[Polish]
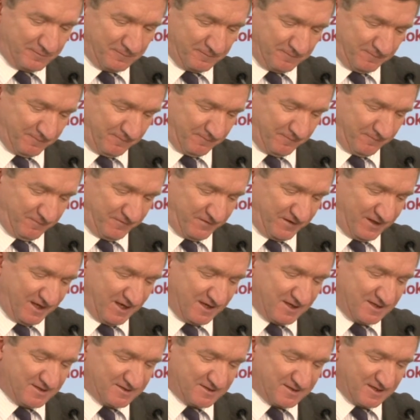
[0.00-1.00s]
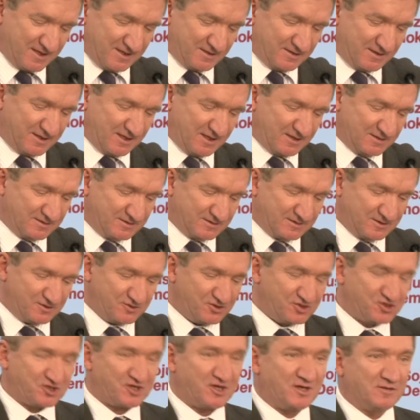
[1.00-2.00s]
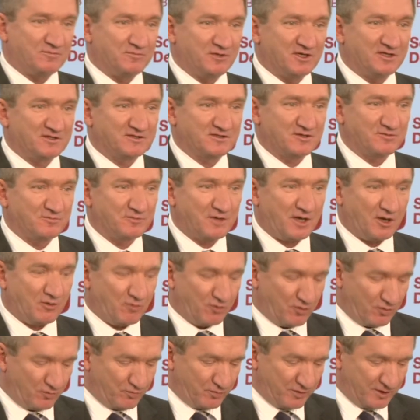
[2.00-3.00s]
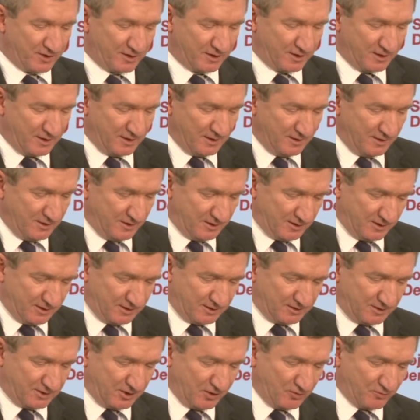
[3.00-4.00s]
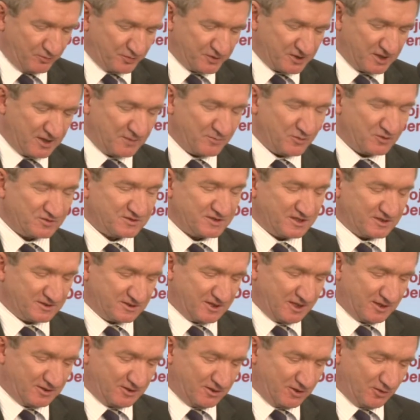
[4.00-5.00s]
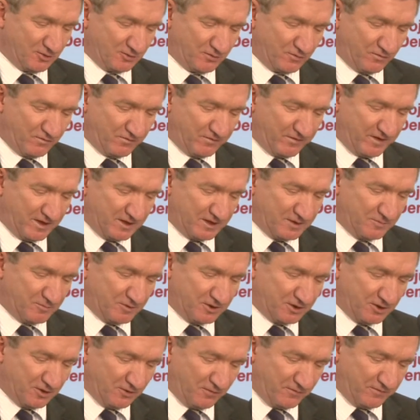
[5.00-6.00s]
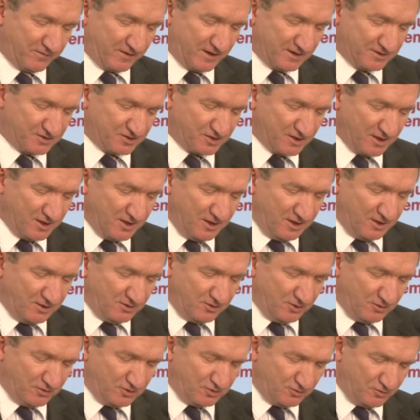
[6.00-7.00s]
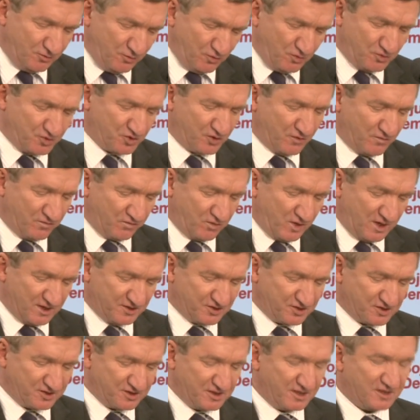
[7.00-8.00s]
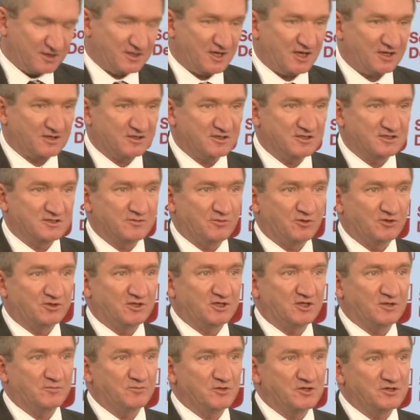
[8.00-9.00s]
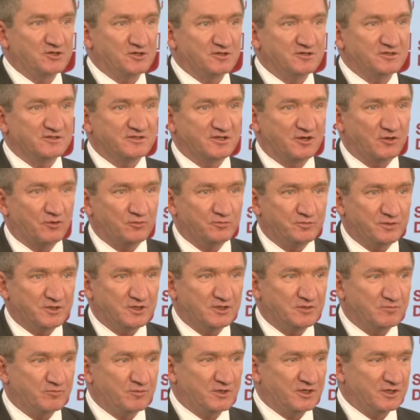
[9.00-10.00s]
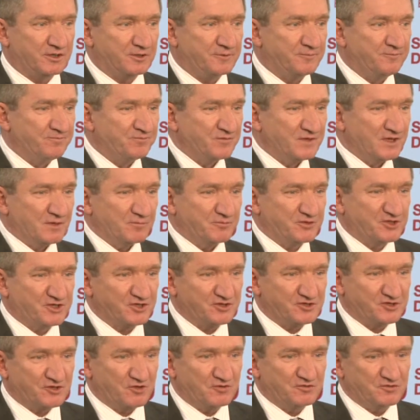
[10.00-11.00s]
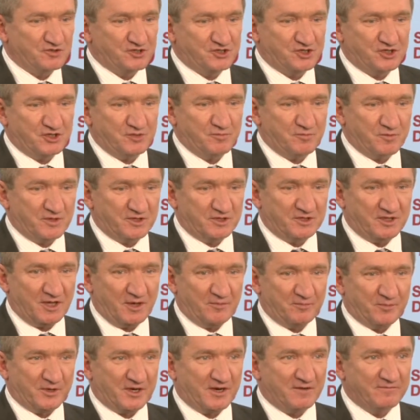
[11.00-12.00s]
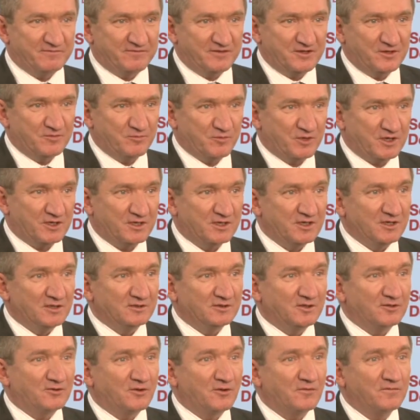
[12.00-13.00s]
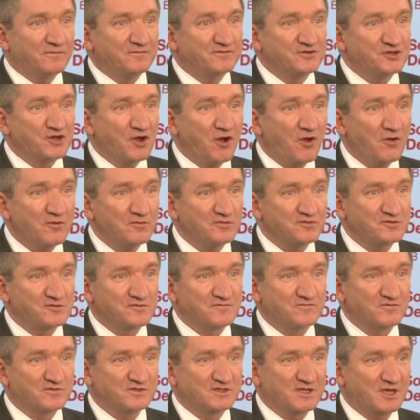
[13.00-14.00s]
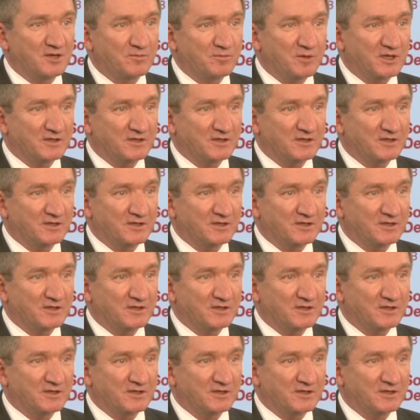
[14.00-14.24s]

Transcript: w tej sentencji drzemie, co miałoby e, tę przemoc ze stadionu wyeliminować. No i dużo właśnie takich złotych myśli zrobimy, przyrządzimy, naprawimy, tylko wciąż w ustach